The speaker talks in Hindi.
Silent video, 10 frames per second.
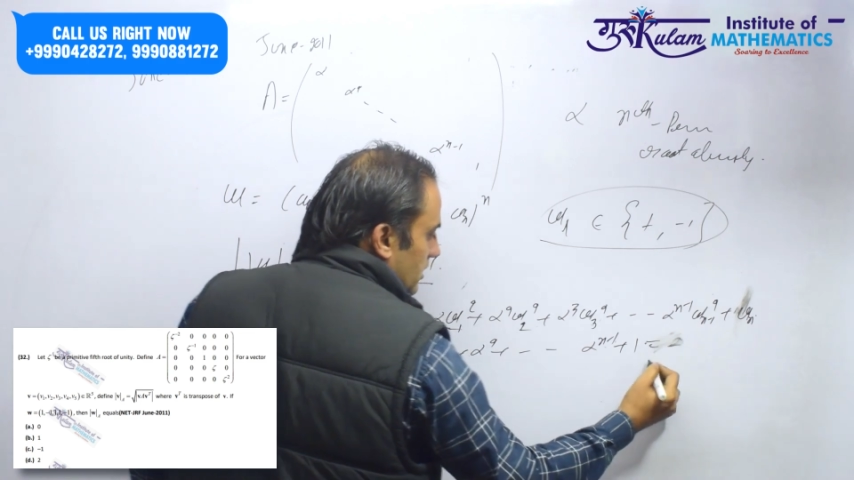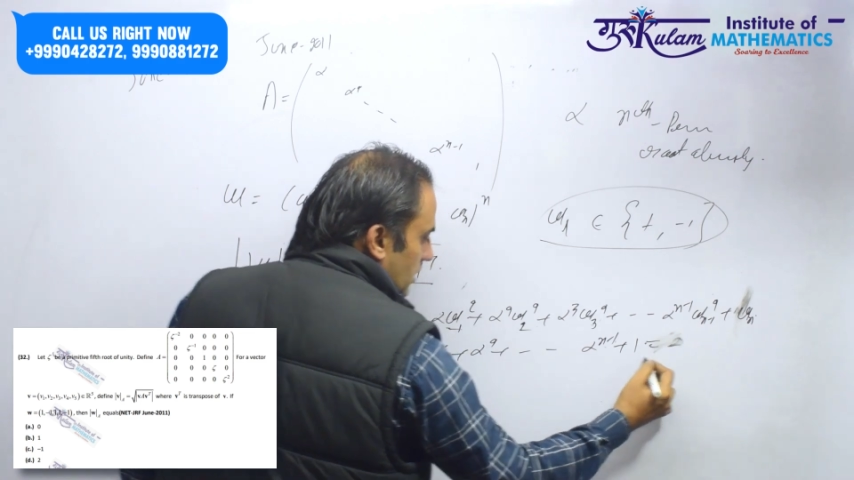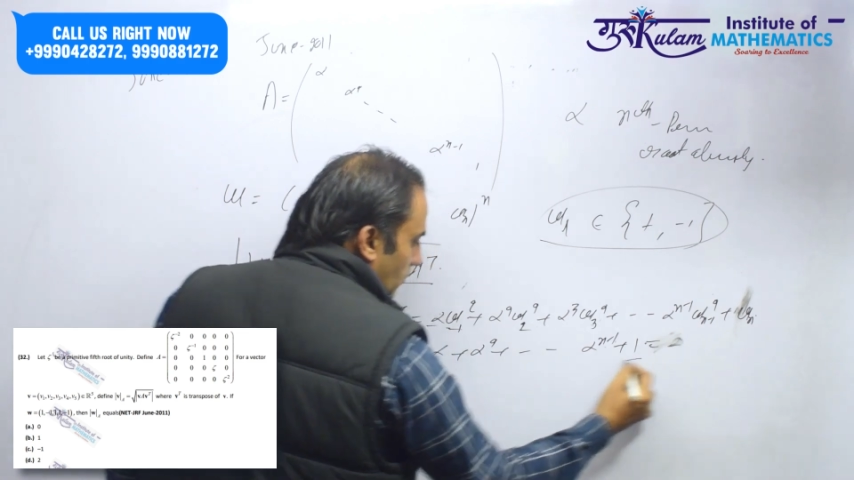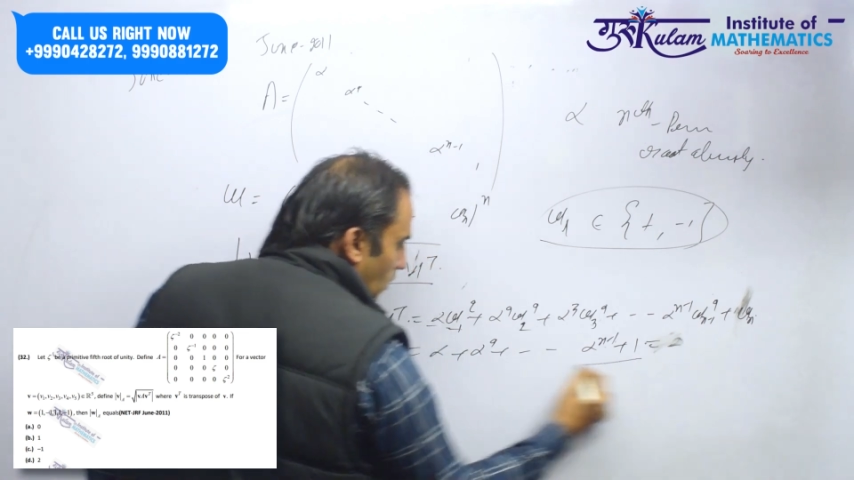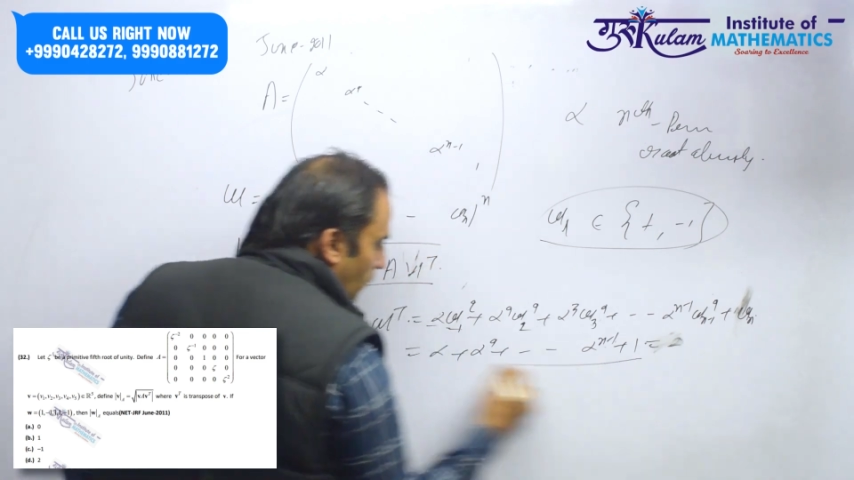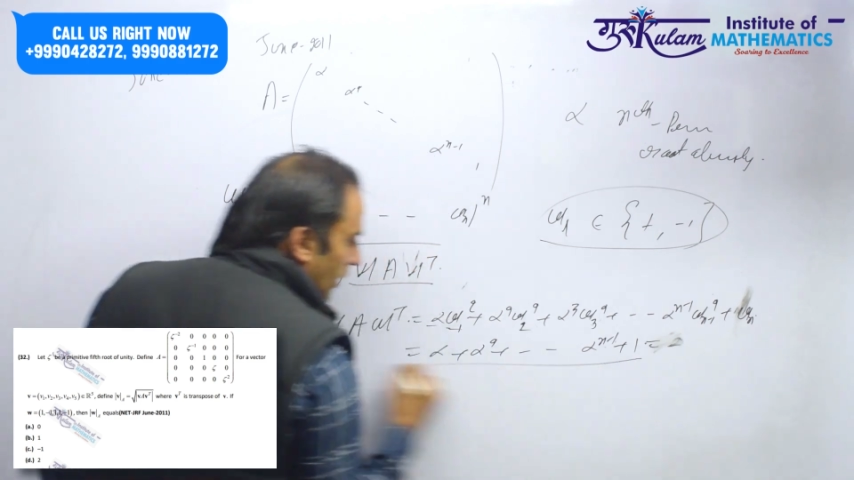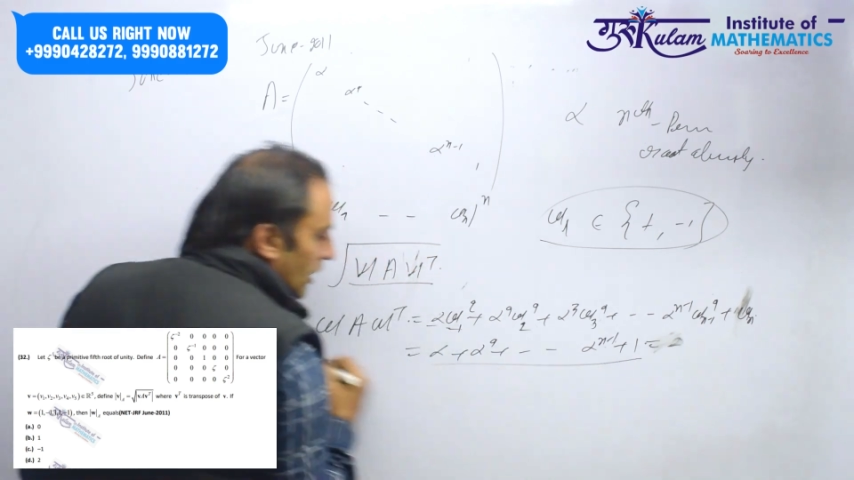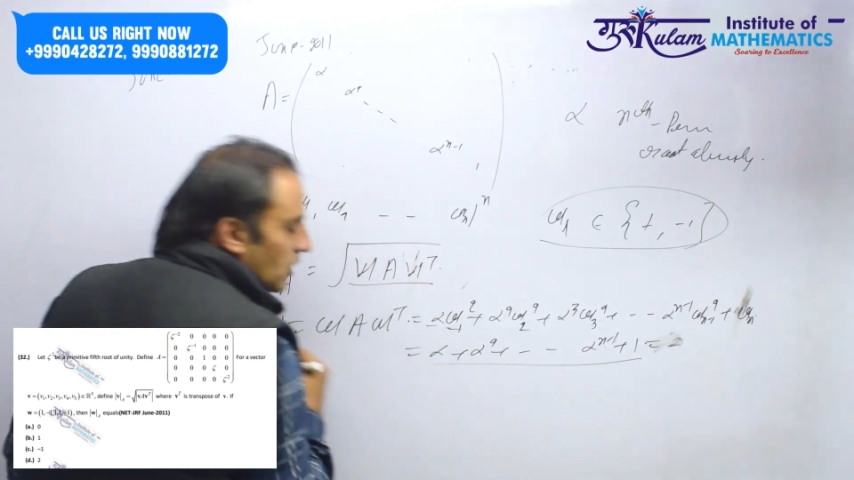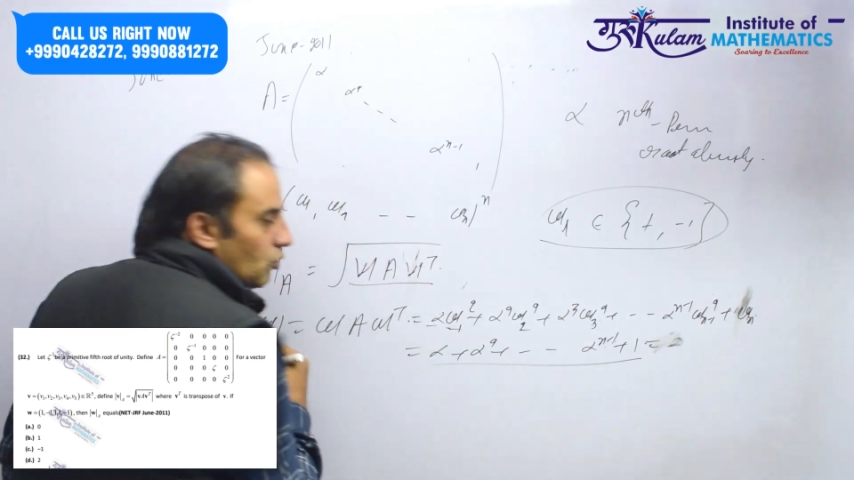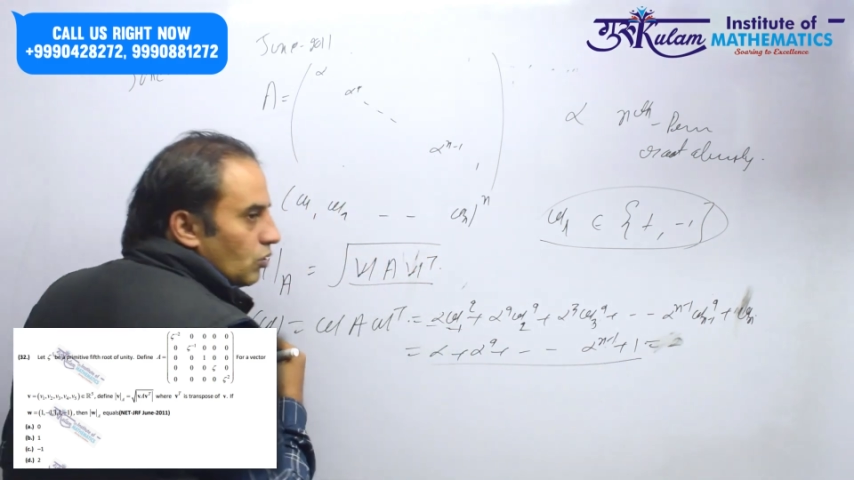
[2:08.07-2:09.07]
सम ऑफ
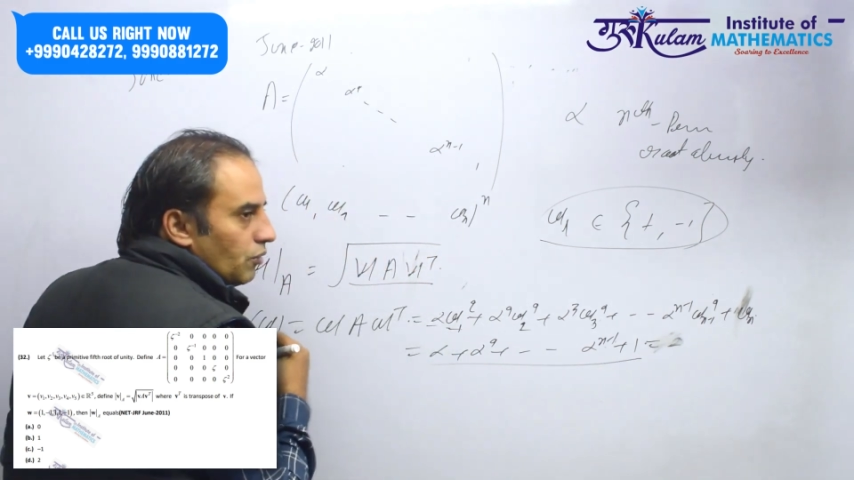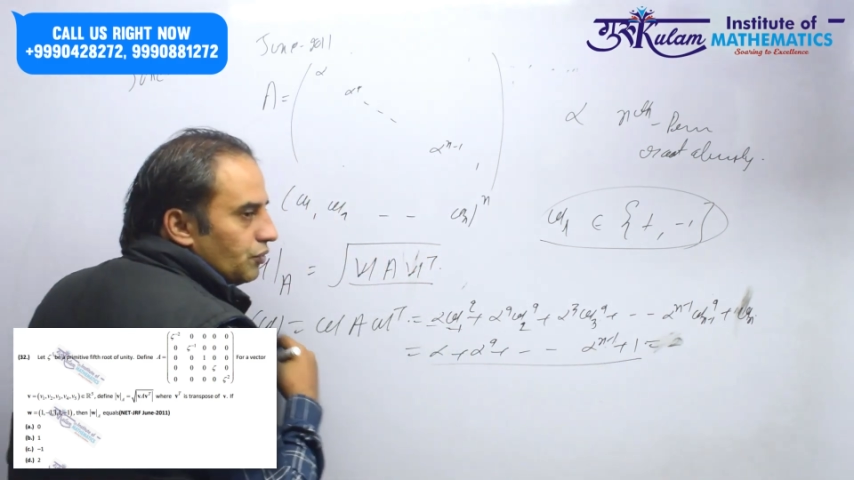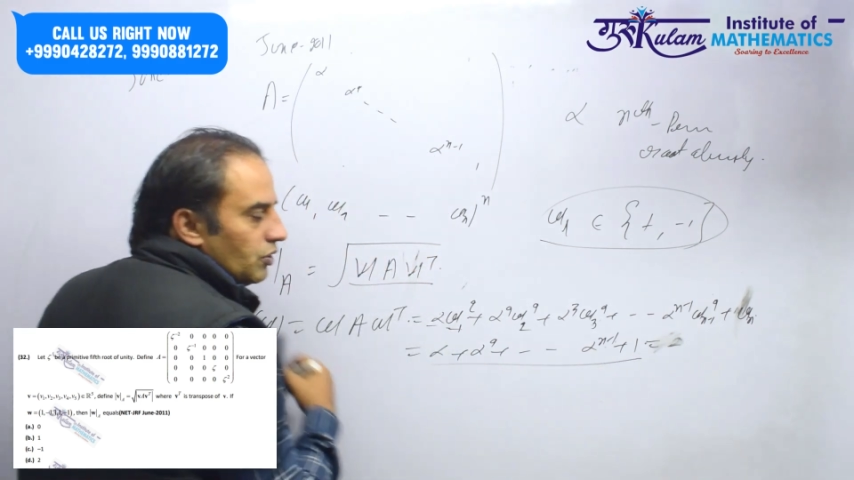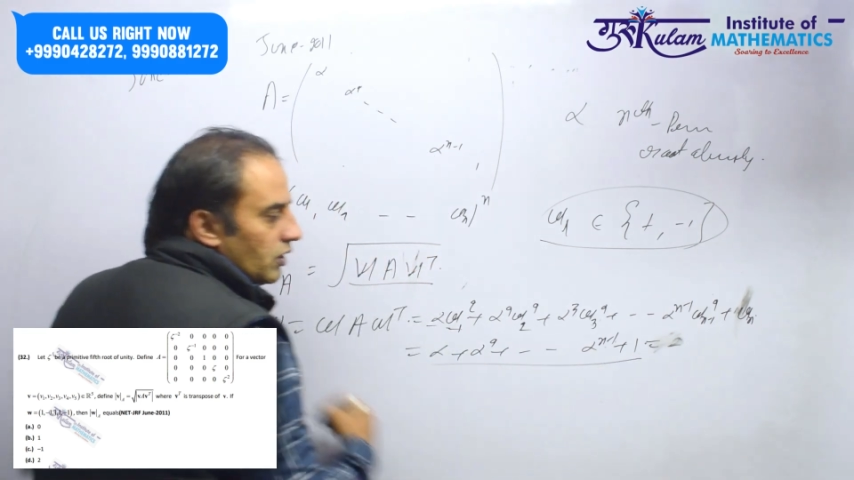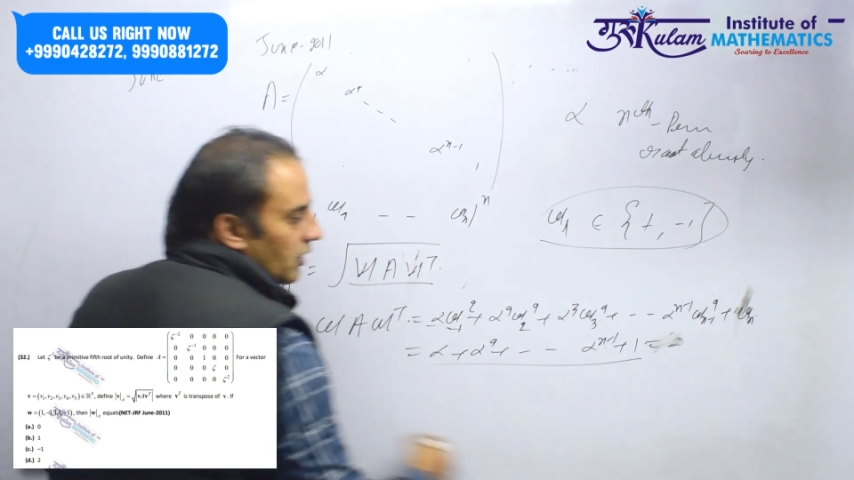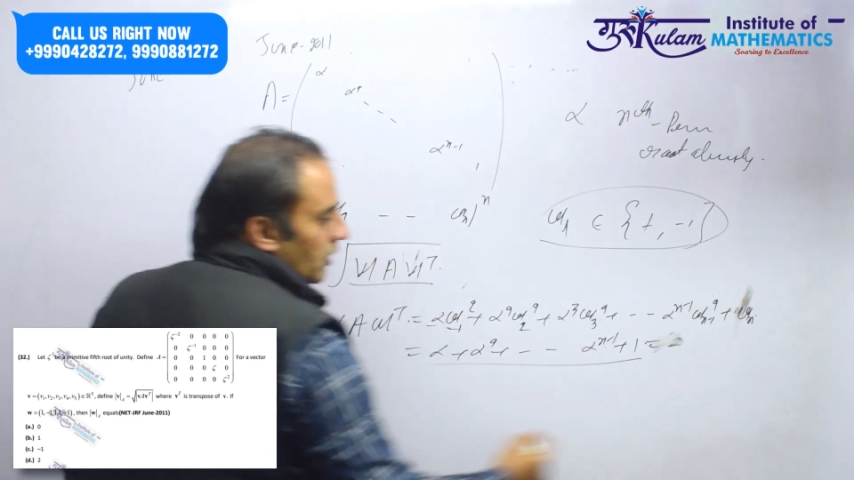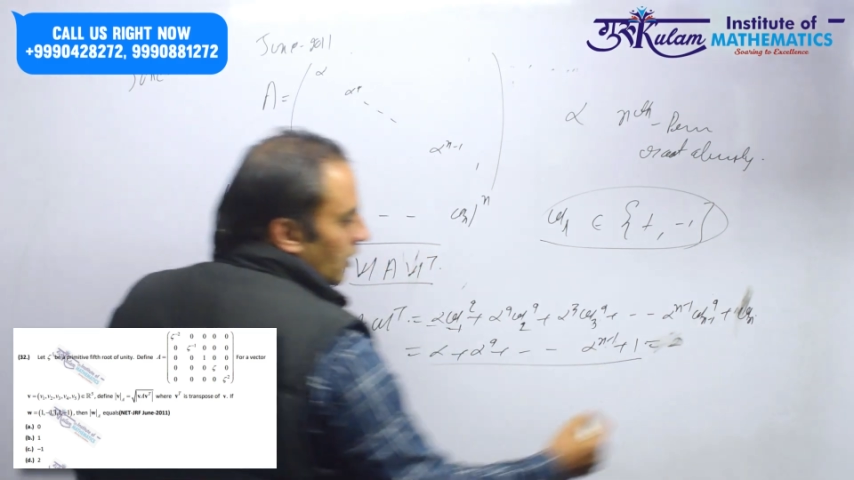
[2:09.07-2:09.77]
एथ रूट ऑफ यूनिटी